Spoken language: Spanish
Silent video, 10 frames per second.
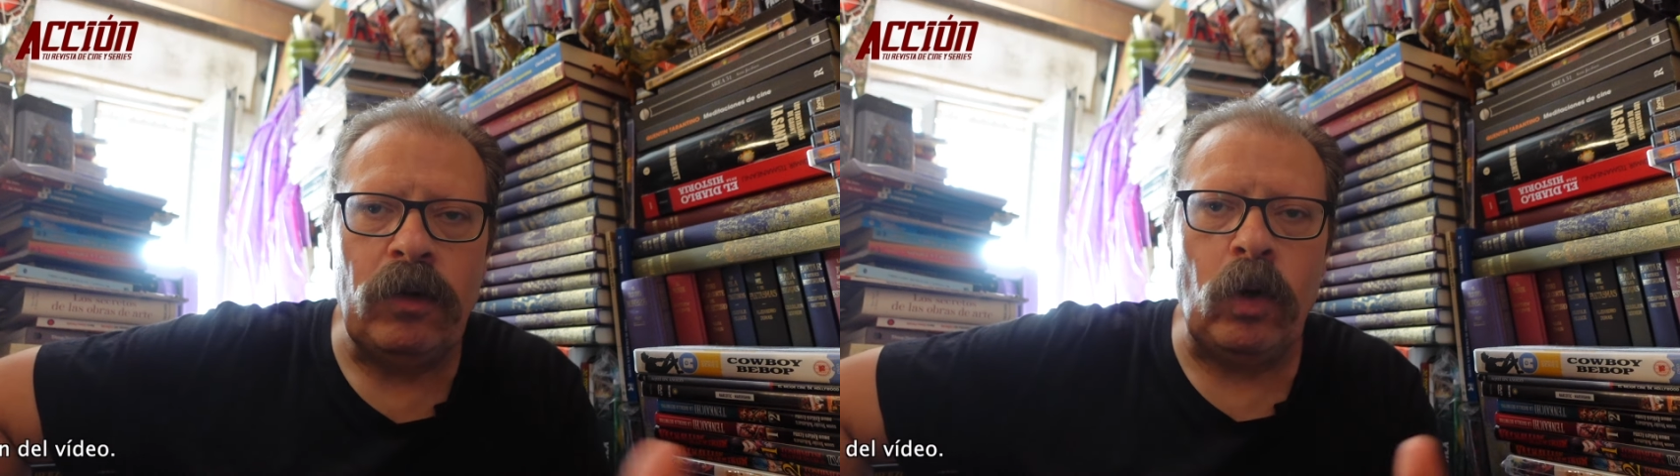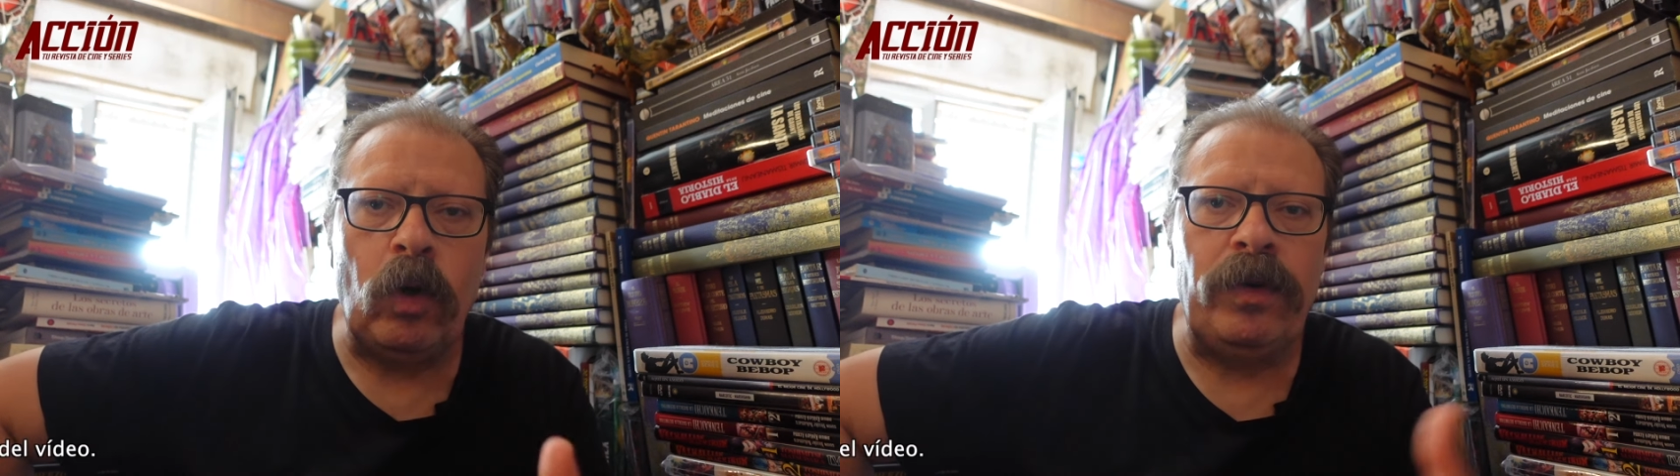
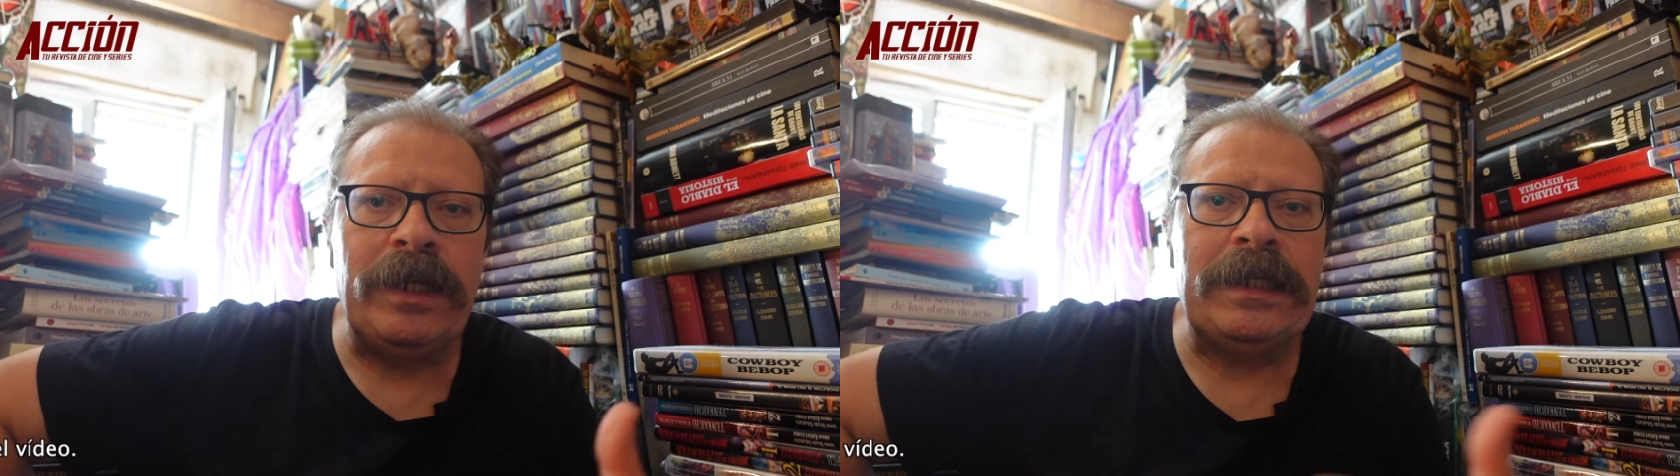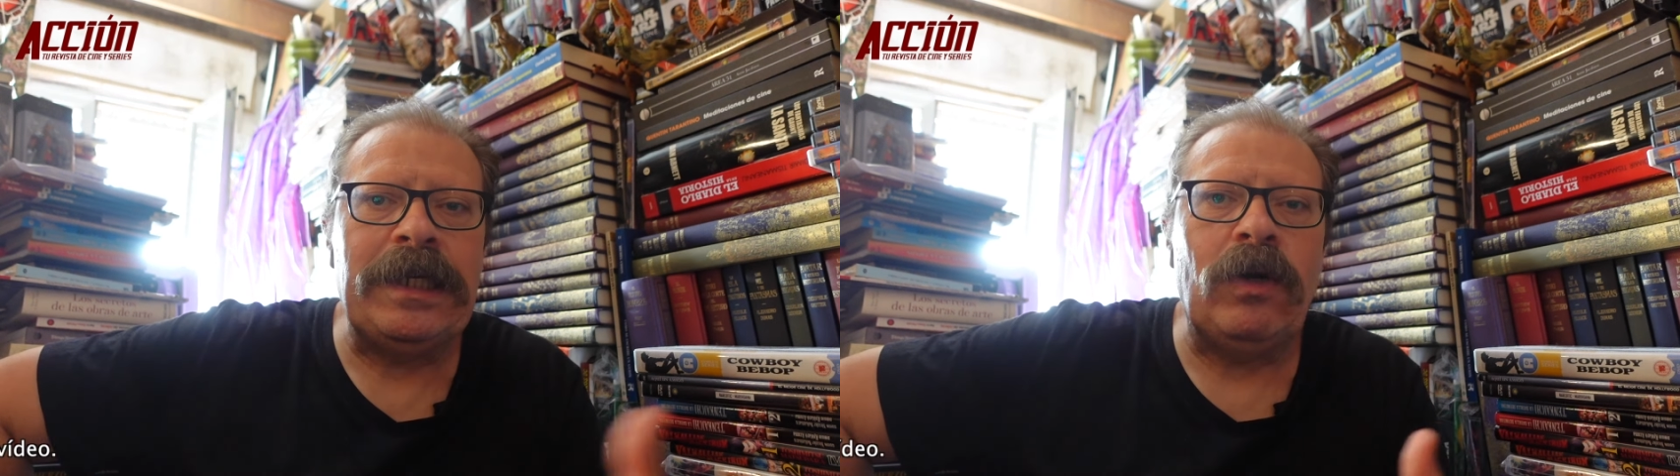o
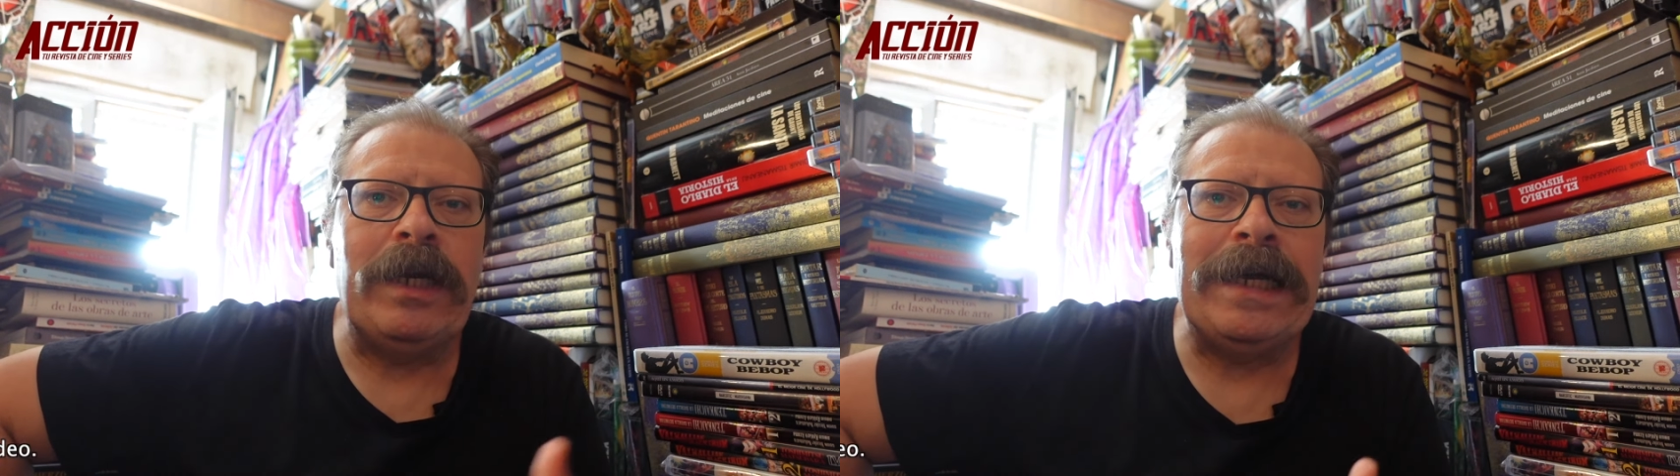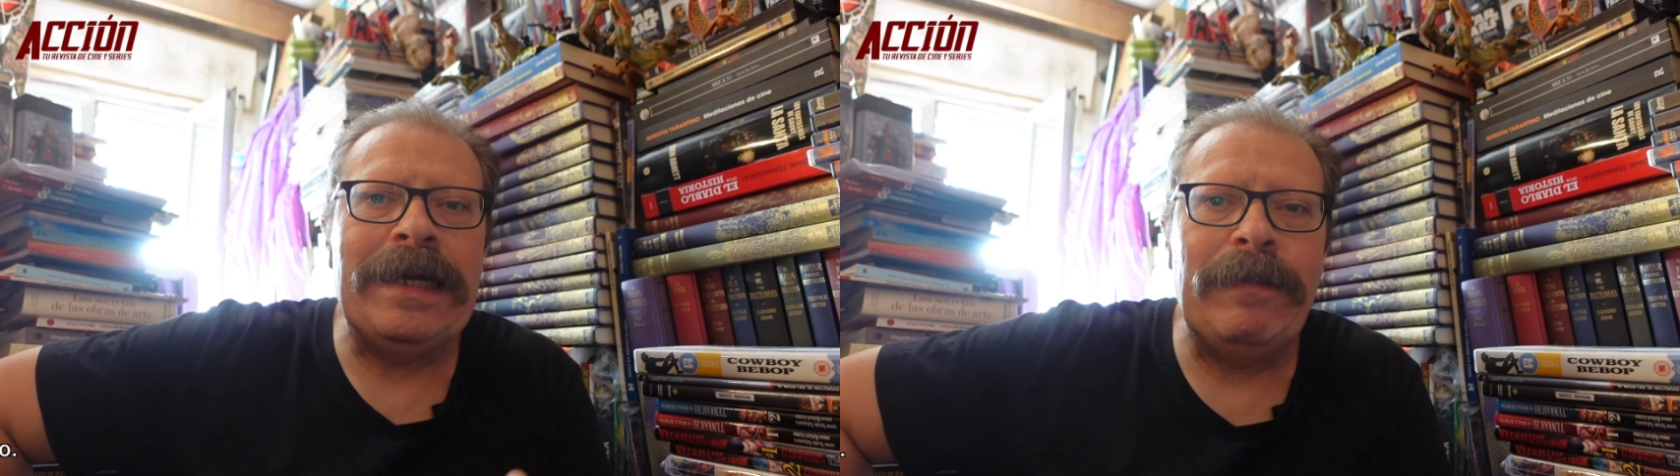cubrirse con
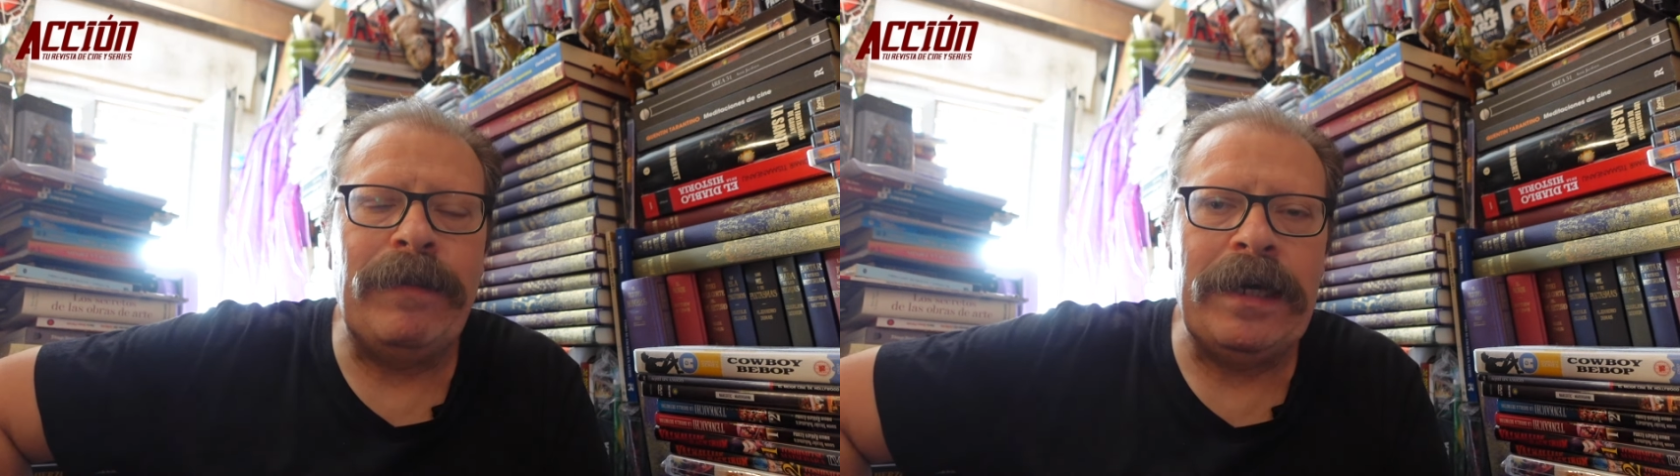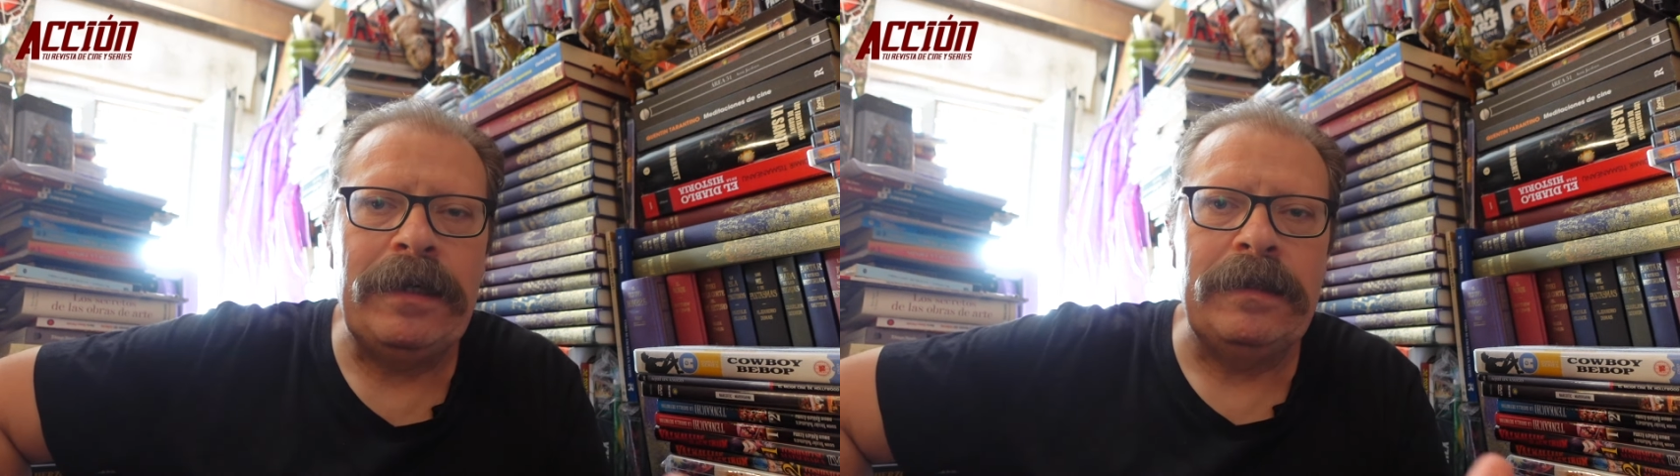la
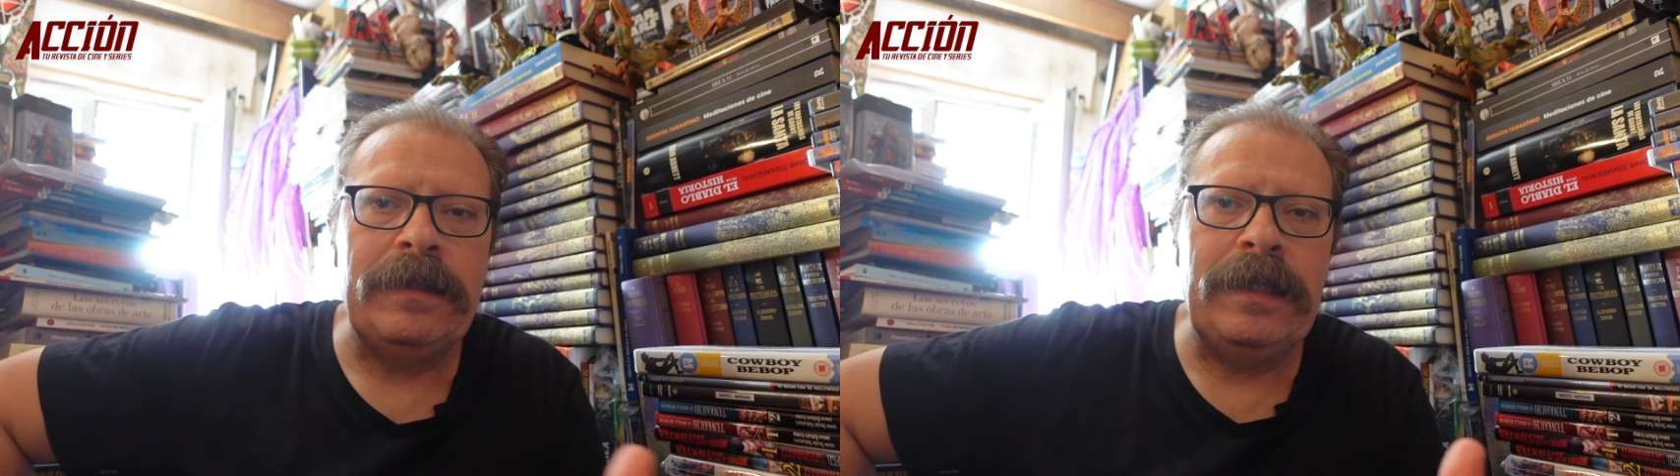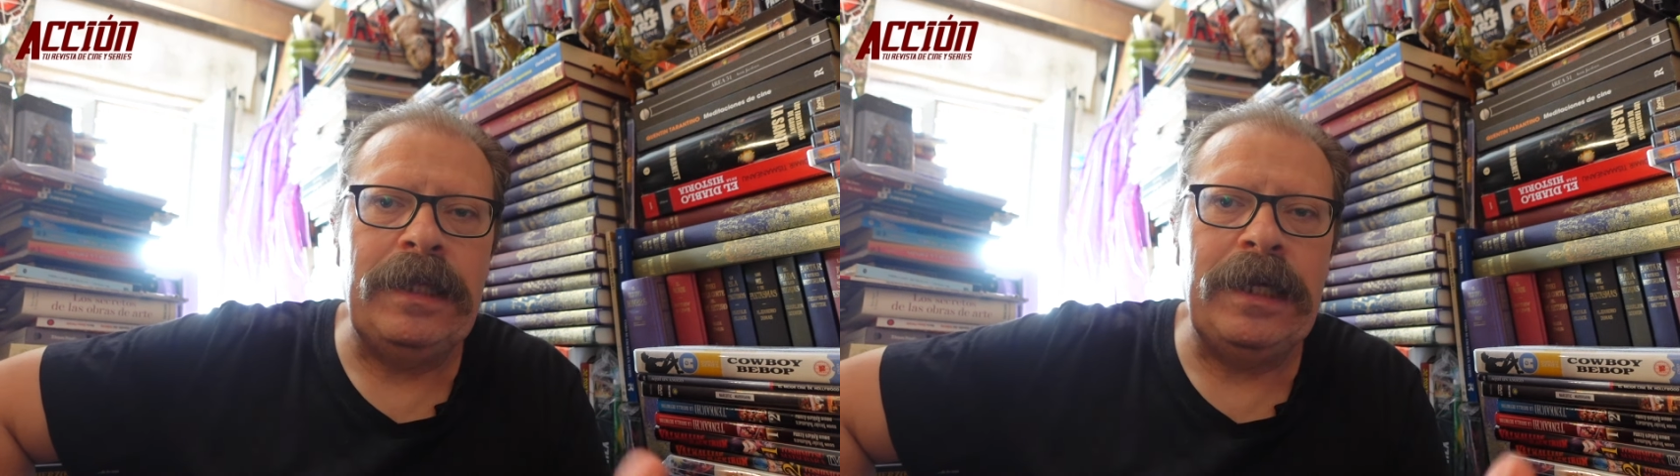capa
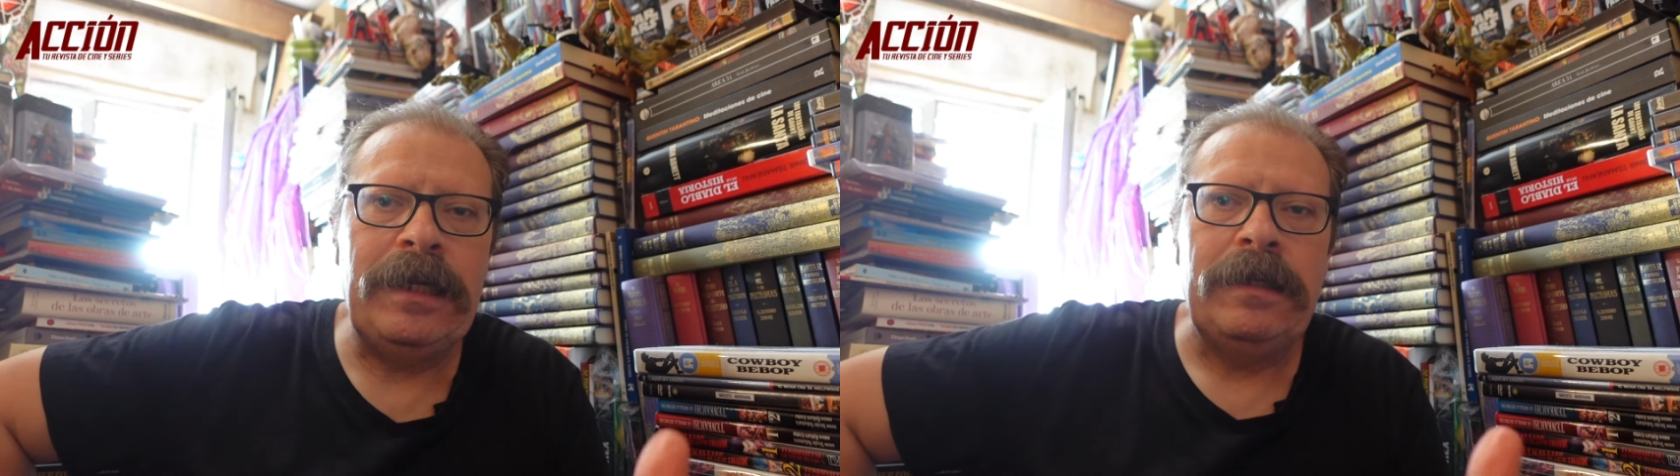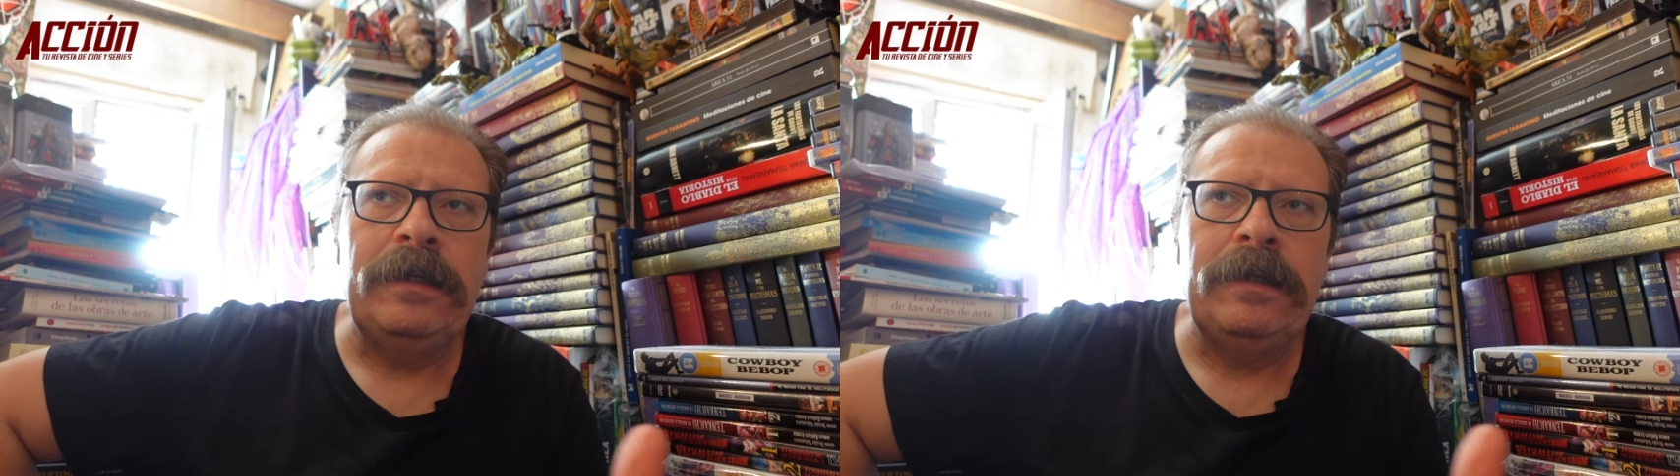de